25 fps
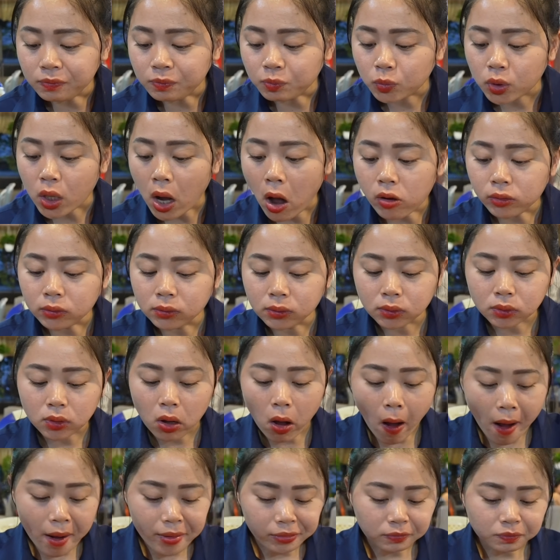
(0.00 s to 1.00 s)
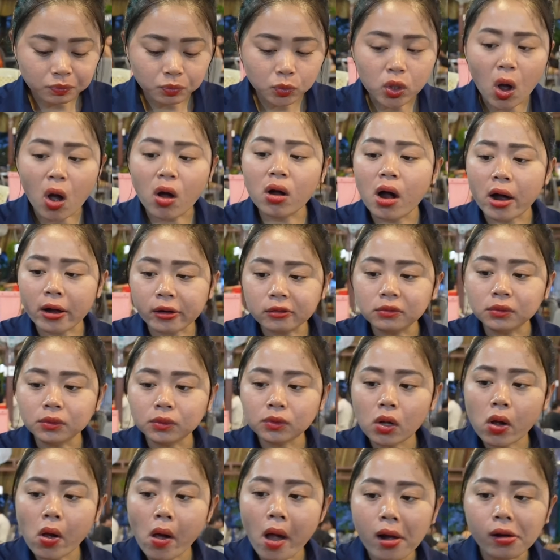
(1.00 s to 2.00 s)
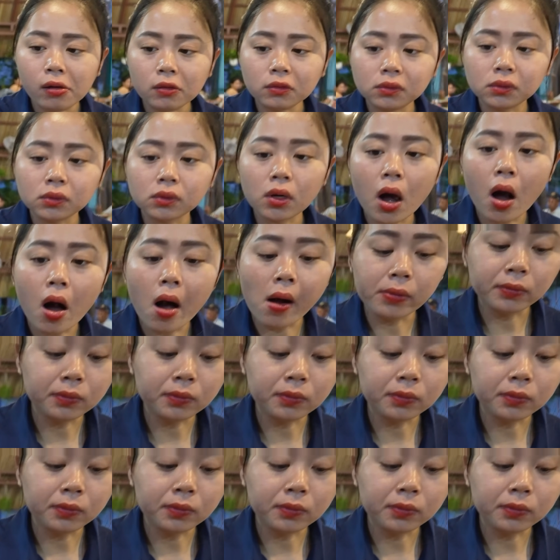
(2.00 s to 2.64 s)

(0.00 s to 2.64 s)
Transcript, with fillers: rồi ngon quá các bạn ngon mình phải thử ngay thêm một miếng nữa thôi